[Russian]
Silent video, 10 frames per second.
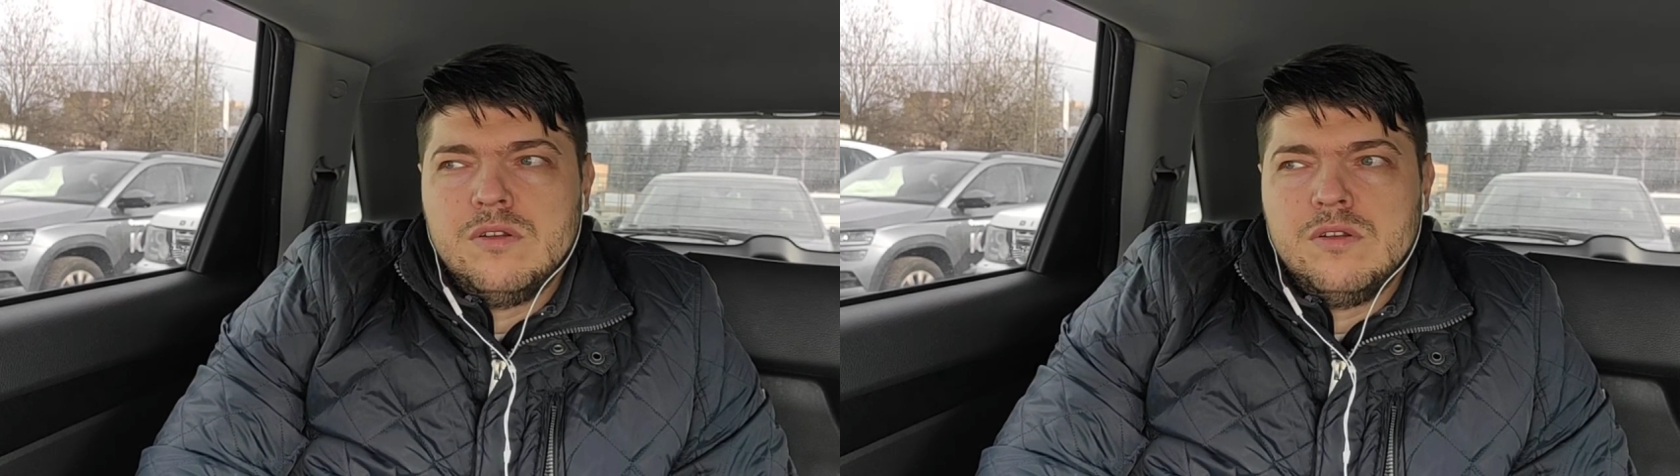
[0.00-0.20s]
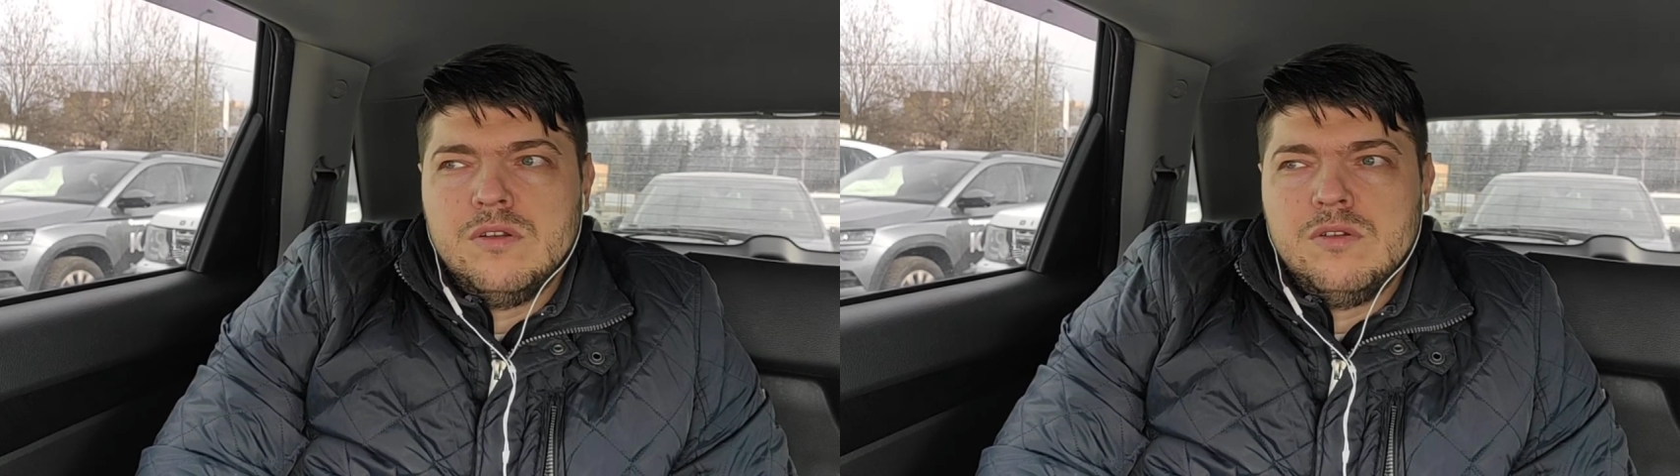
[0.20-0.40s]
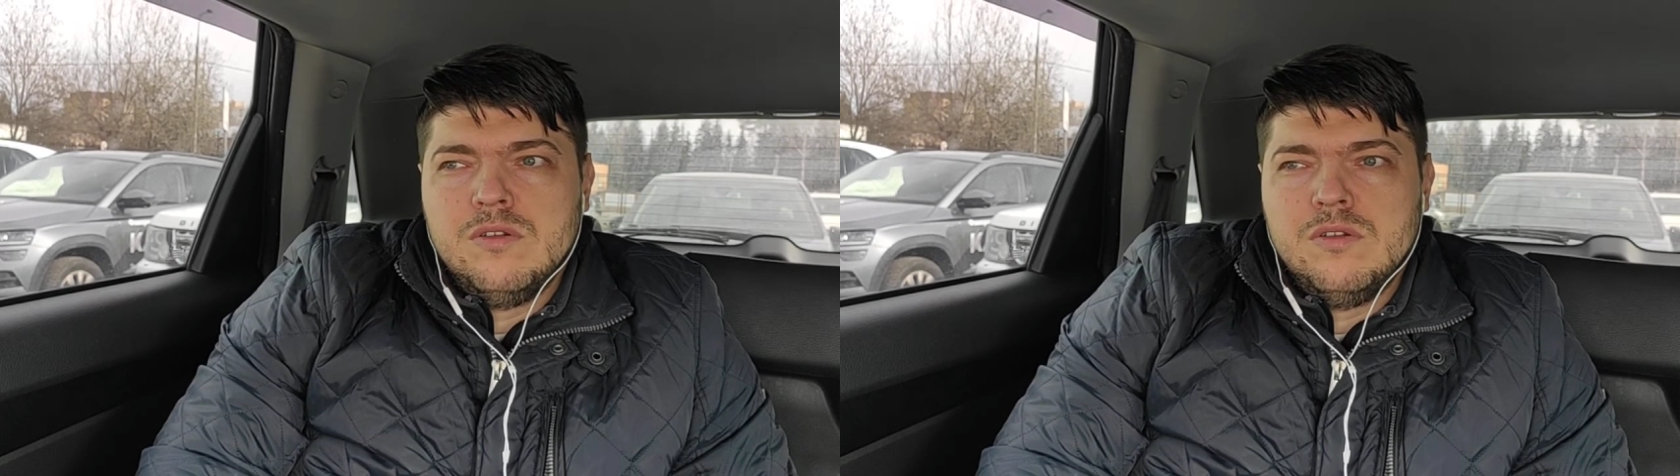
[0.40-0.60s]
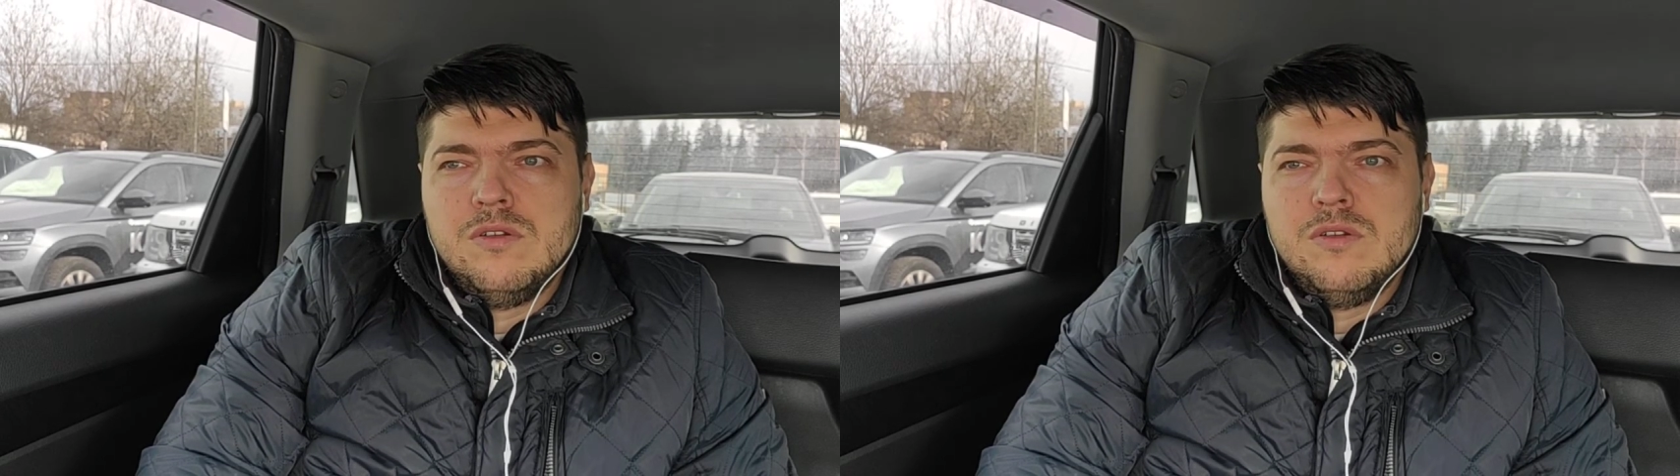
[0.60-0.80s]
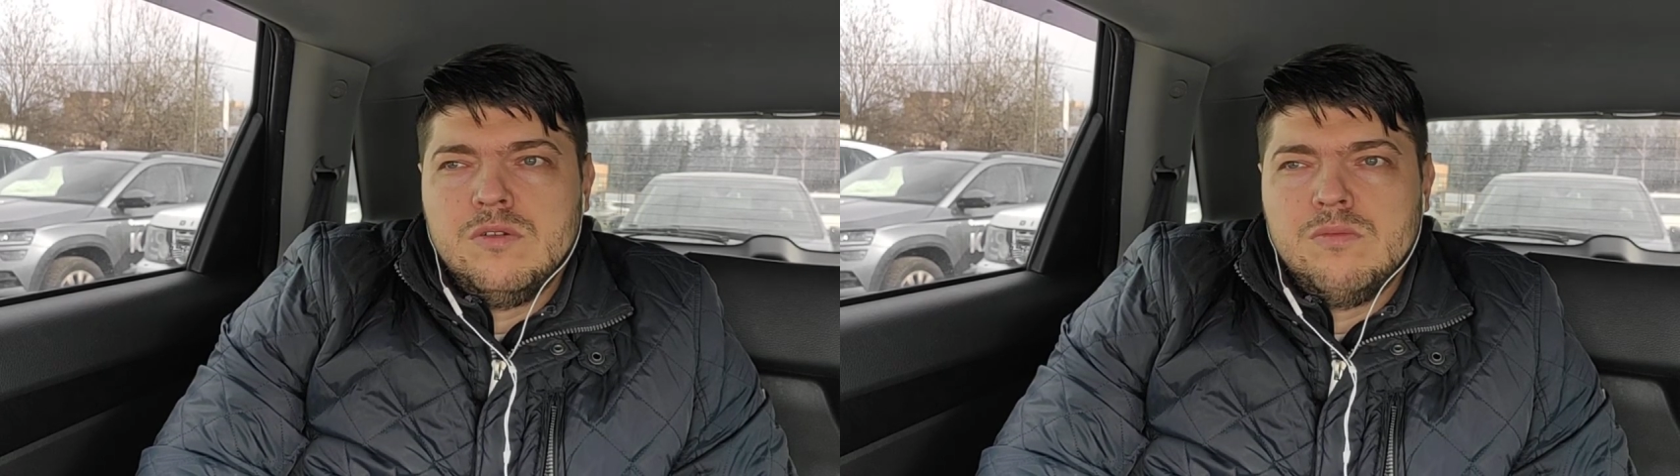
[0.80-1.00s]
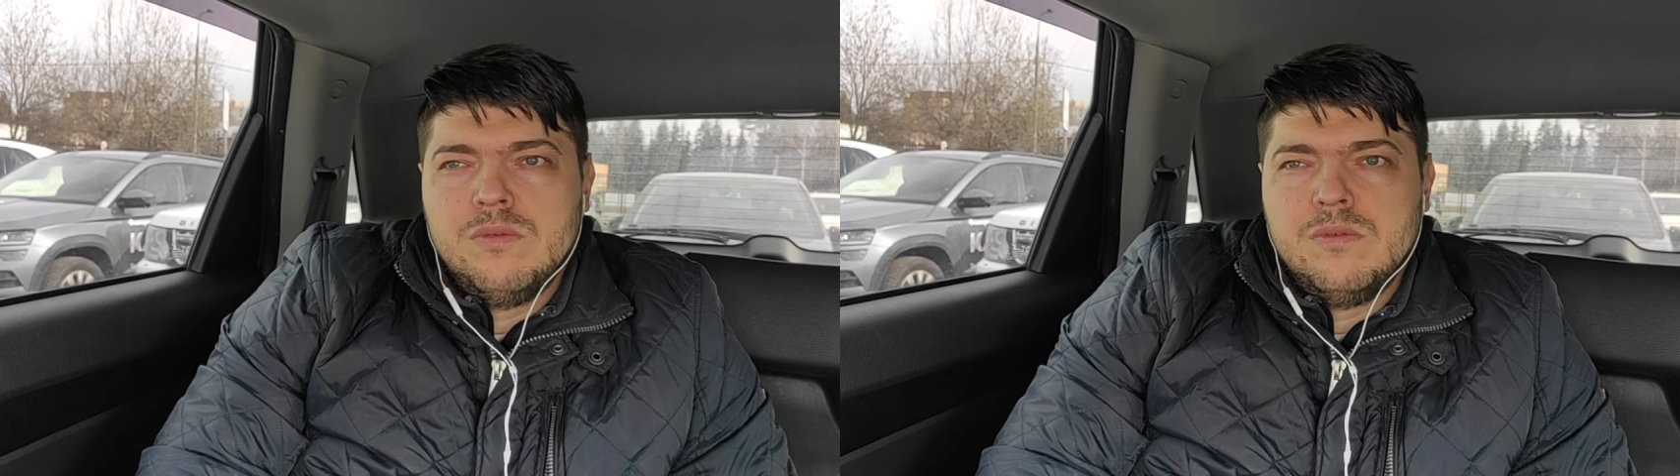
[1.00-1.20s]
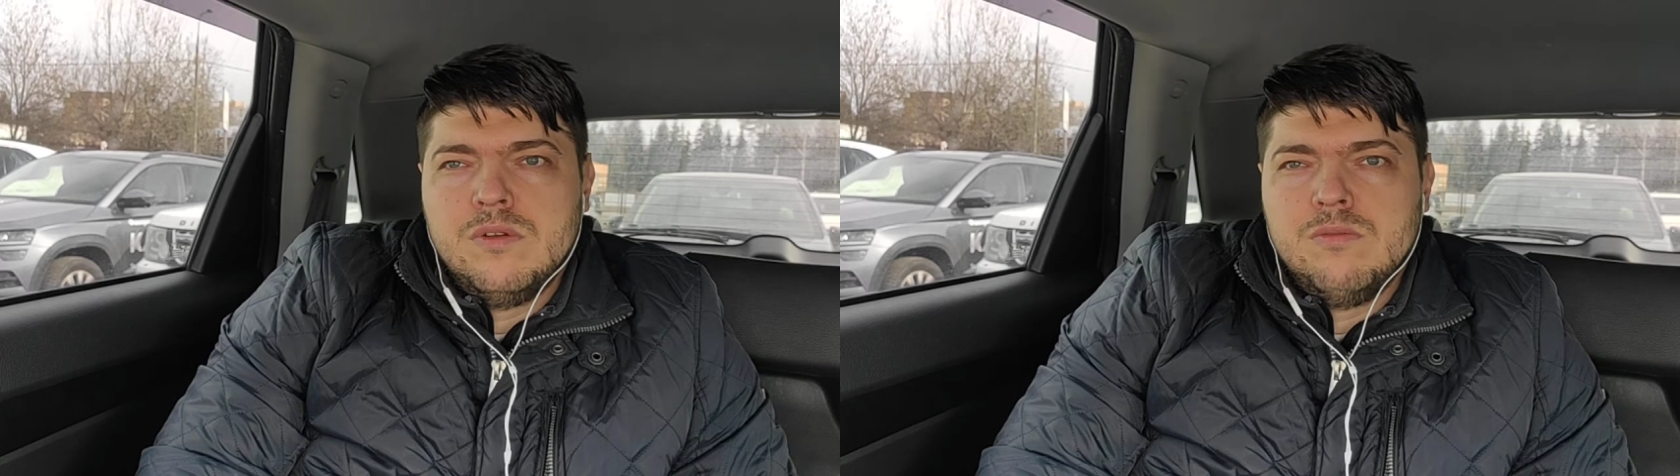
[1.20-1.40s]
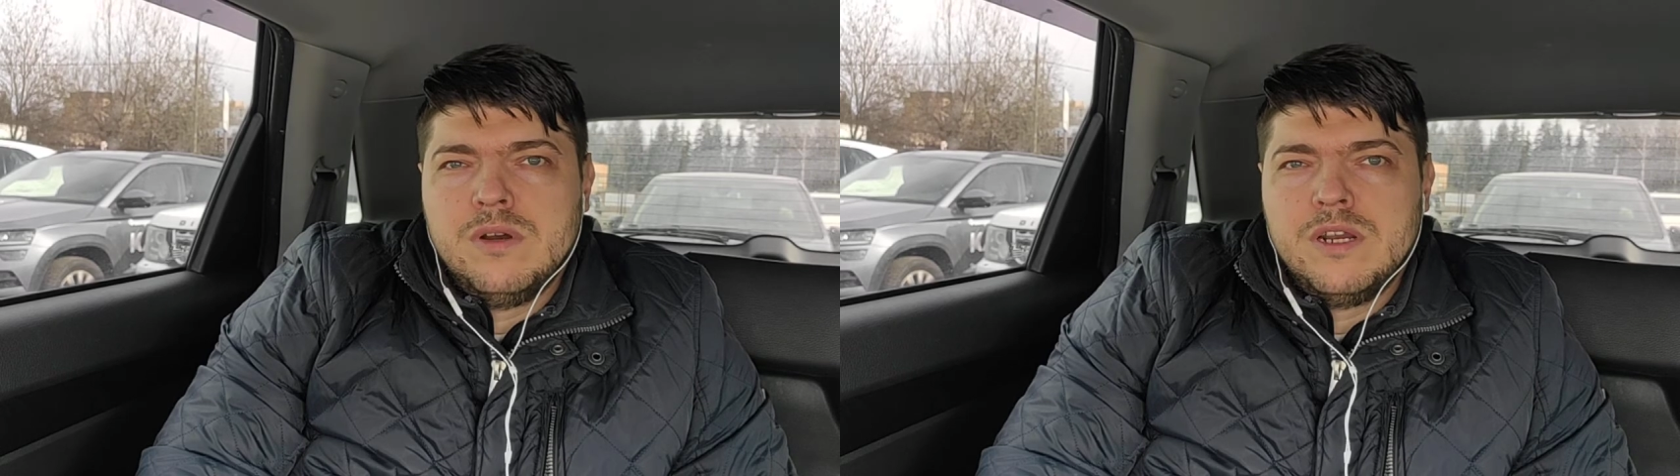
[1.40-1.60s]
любо,
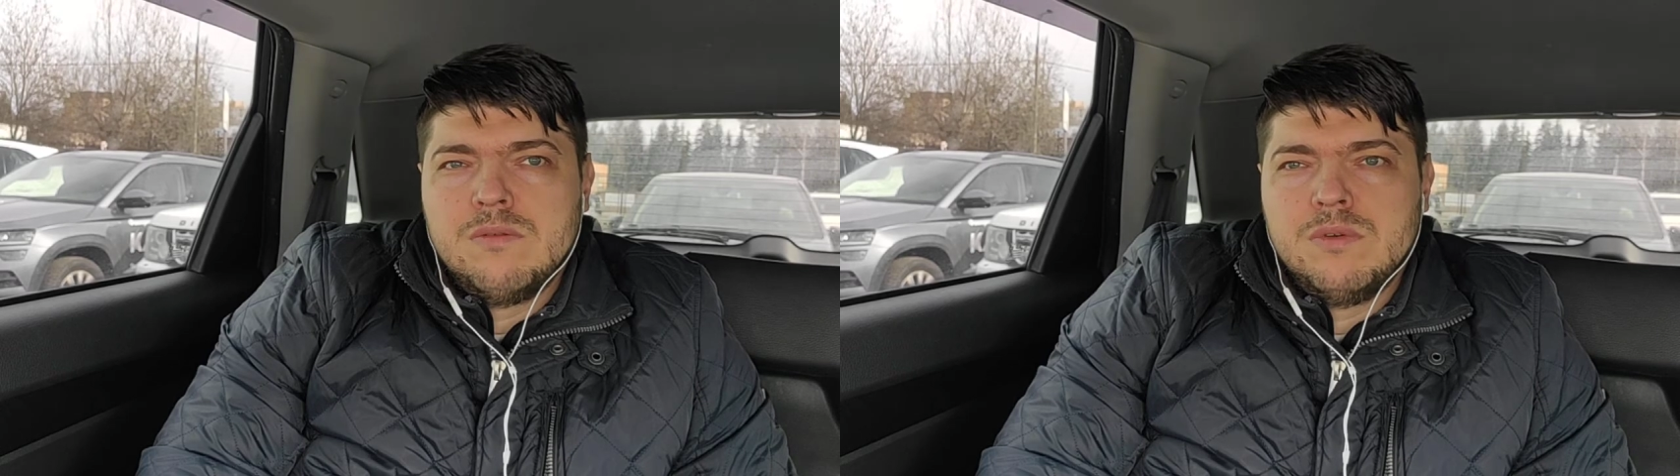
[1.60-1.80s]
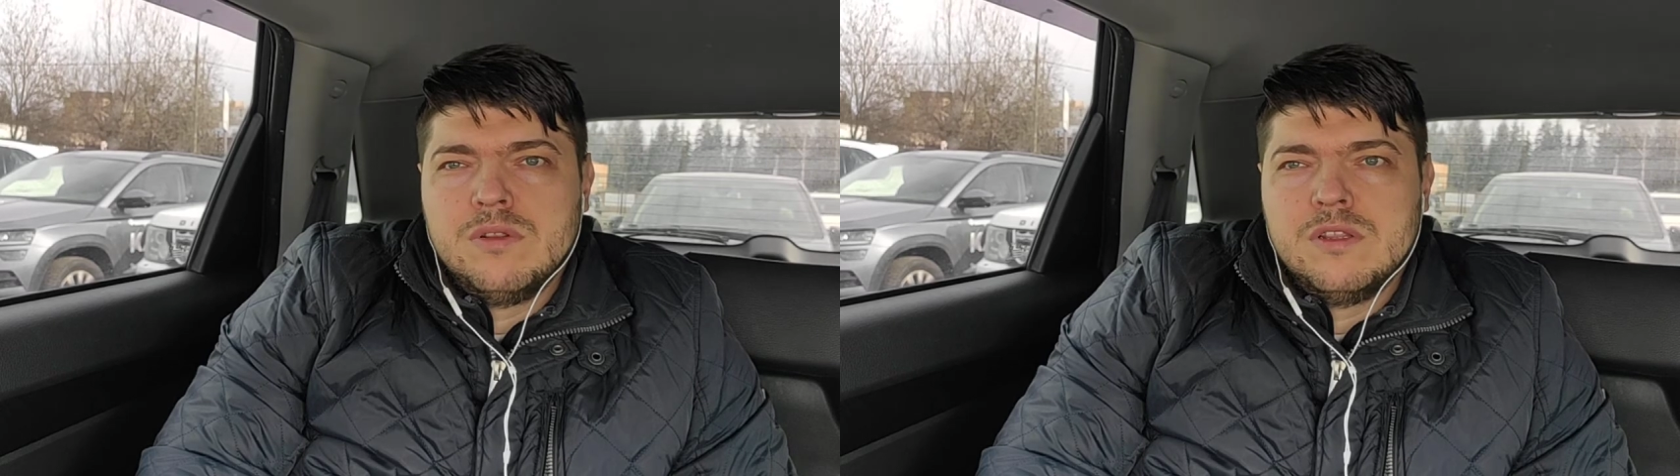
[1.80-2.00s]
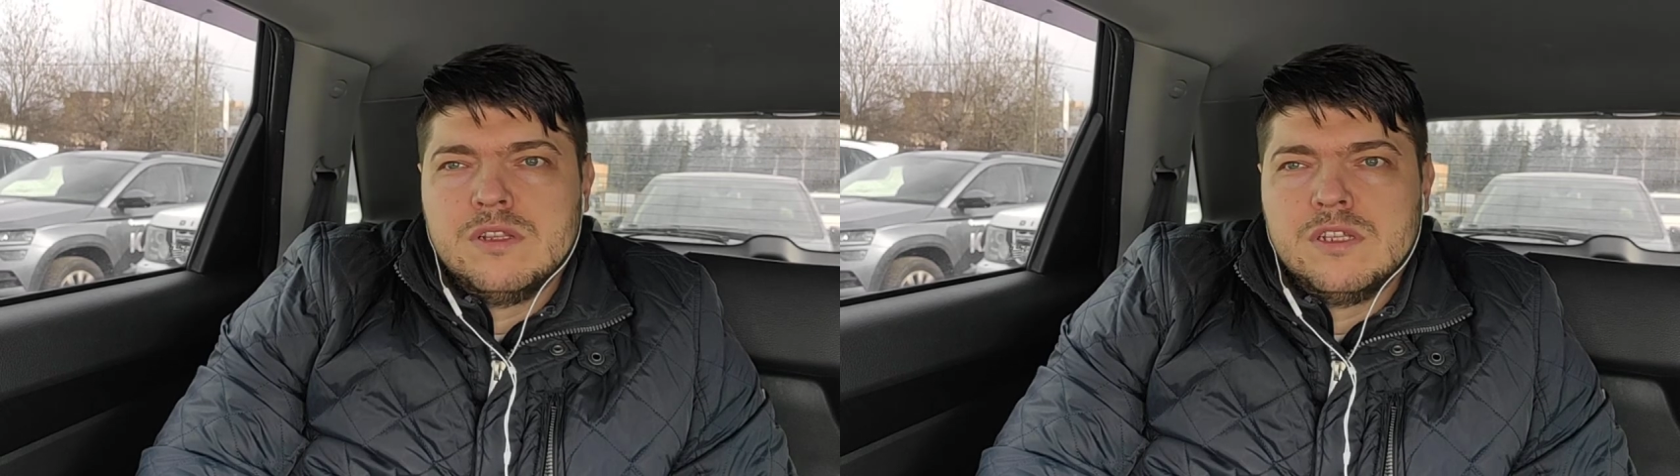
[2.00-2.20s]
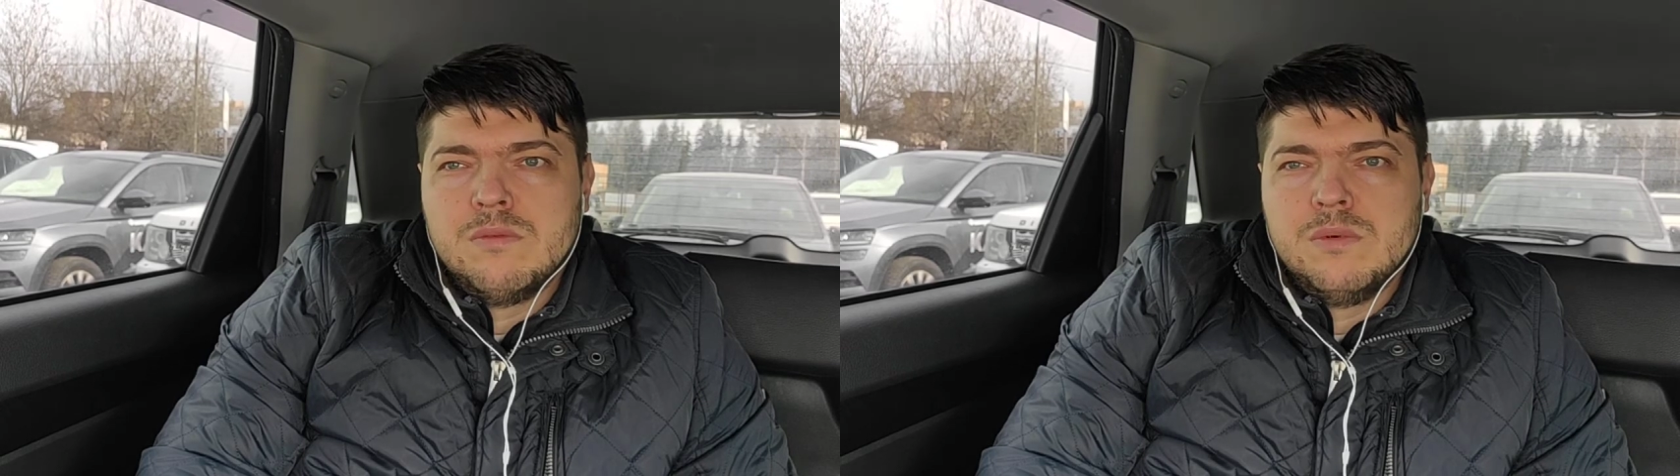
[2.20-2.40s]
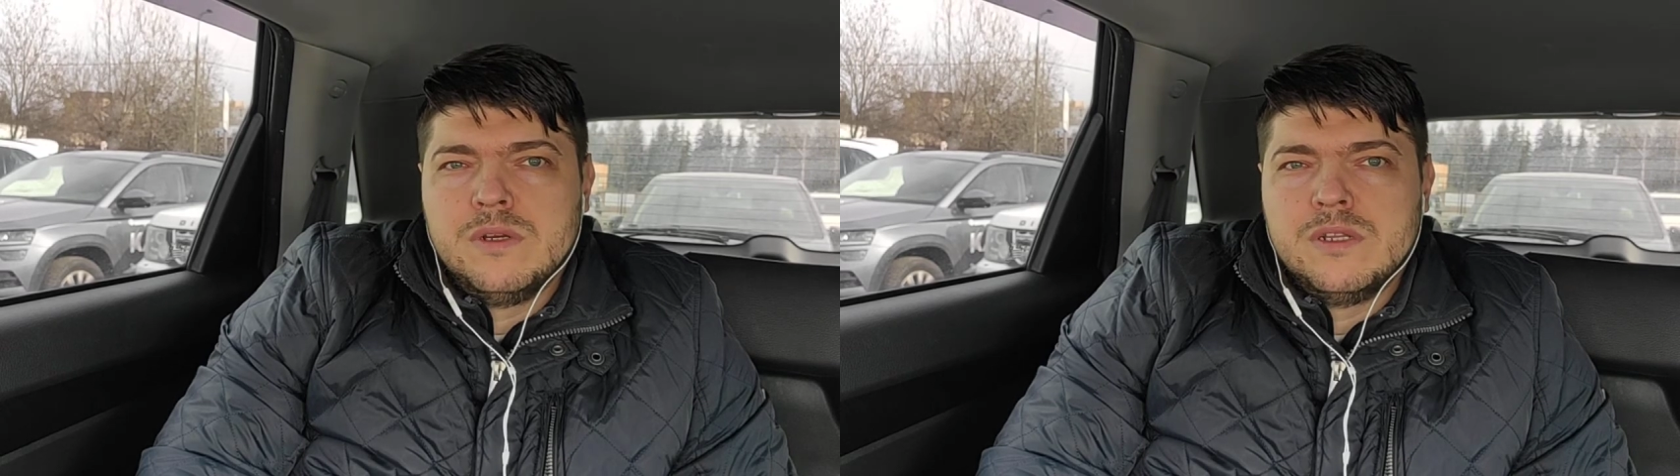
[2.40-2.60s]
любая работа над собой,